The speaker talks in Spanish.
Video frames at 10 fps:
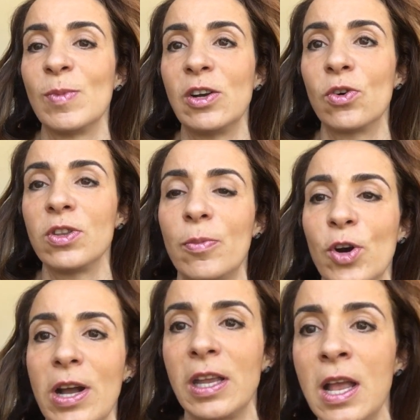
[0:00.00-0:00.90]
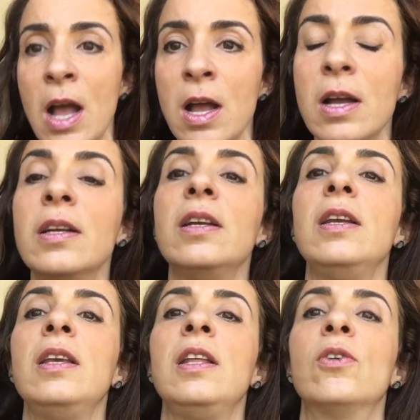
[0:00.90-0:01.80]
es, me lo he encontrado por aquí
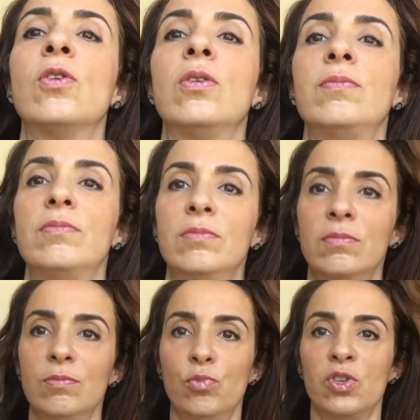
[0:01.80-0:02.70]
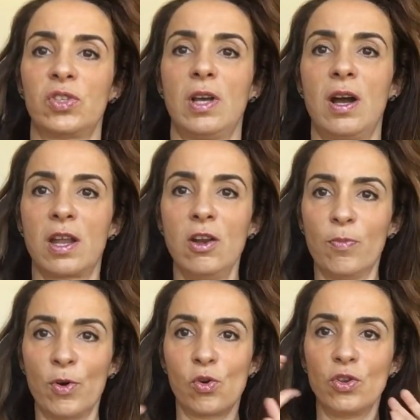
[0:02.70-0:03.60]
y digo, pues aquí
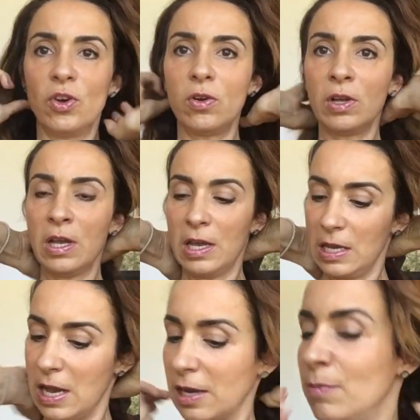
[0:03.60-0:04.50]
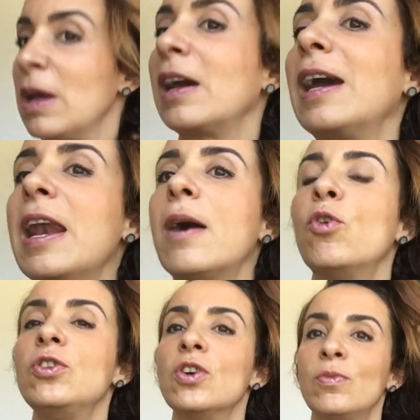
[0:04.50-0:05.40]
lo pongo yo y aquí me
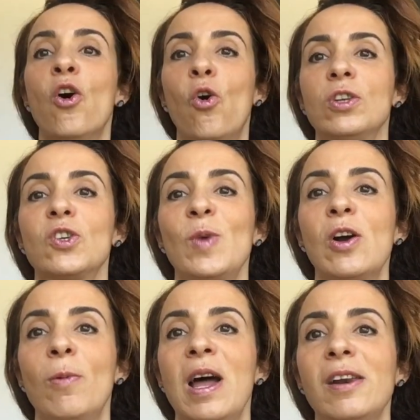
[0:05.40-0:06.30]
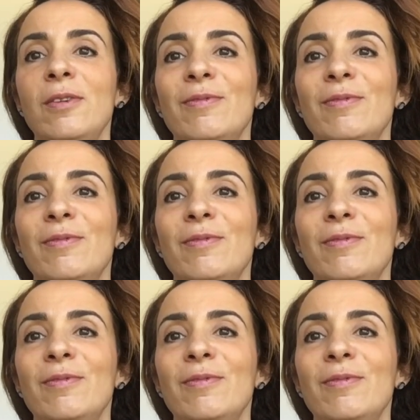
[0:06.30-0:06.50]
grabo yo. Hoy os vengo a hablar...